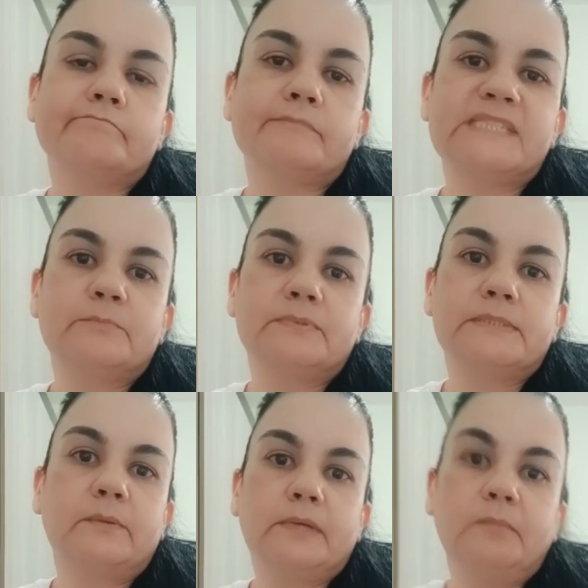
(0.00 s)
Tipo, se
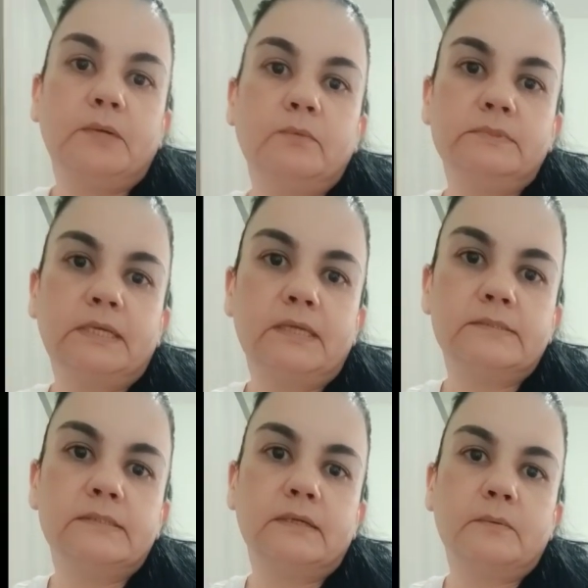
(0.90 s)
alguém me
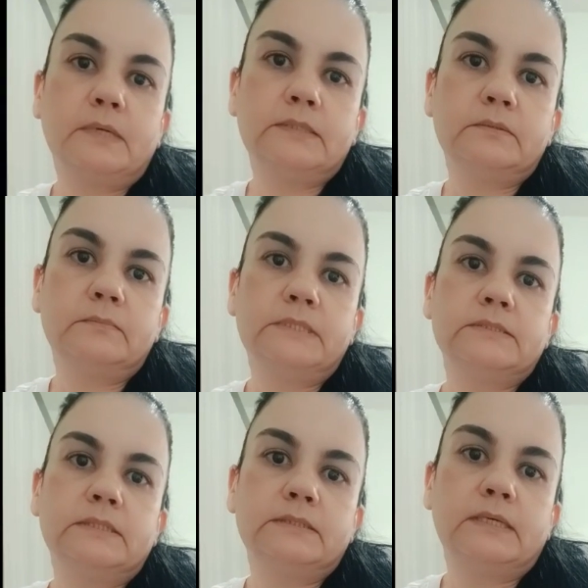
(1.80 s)
contasse há quatro meses
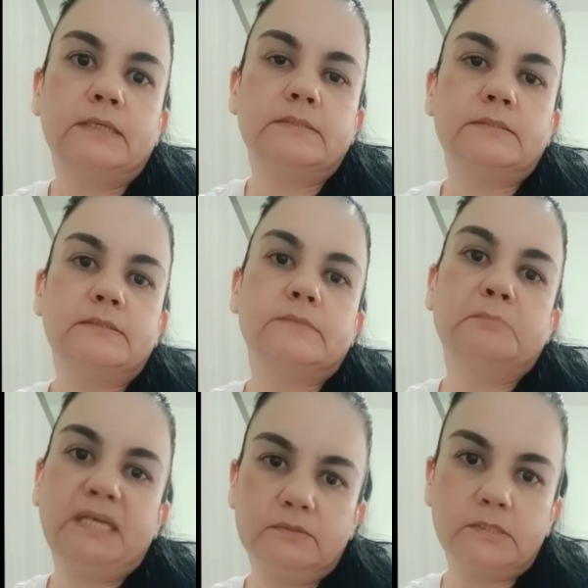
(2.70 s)
atrás,
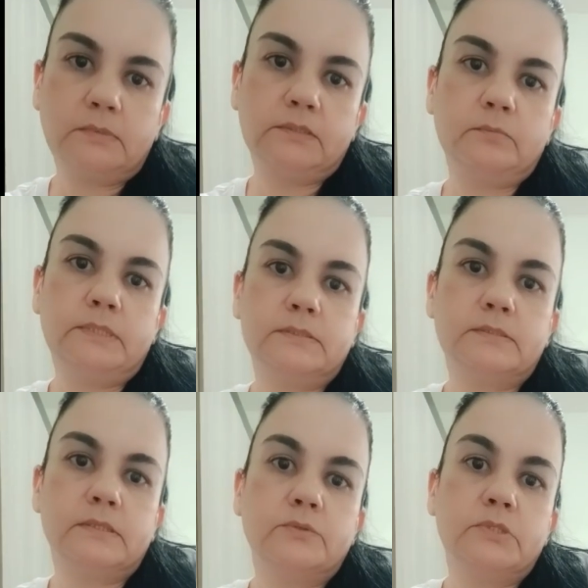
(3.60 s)
menos de quatro meses,
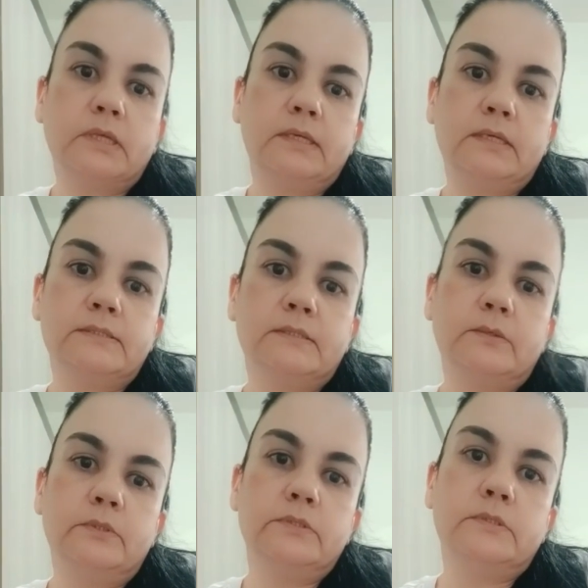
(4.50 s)
que eu estaria assim
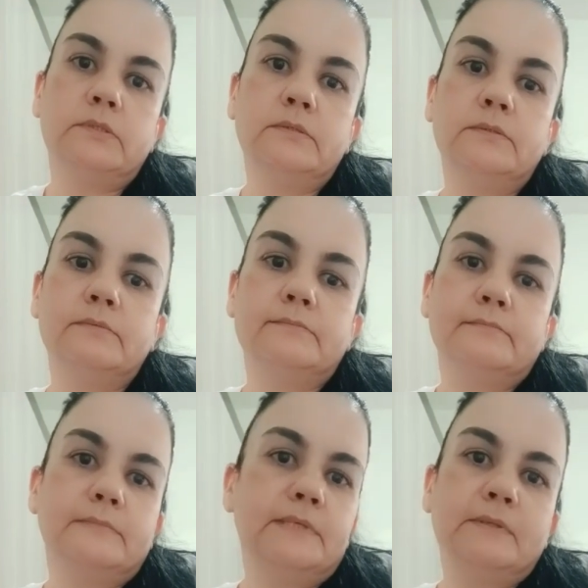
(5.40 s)
hoje,
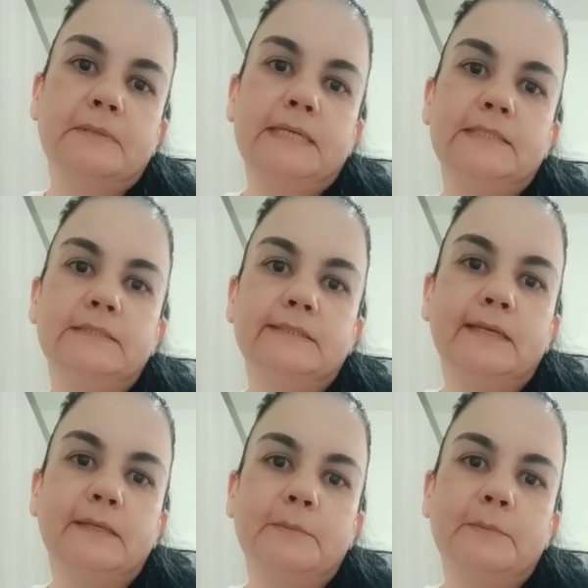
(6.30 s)
eu não acreditaria.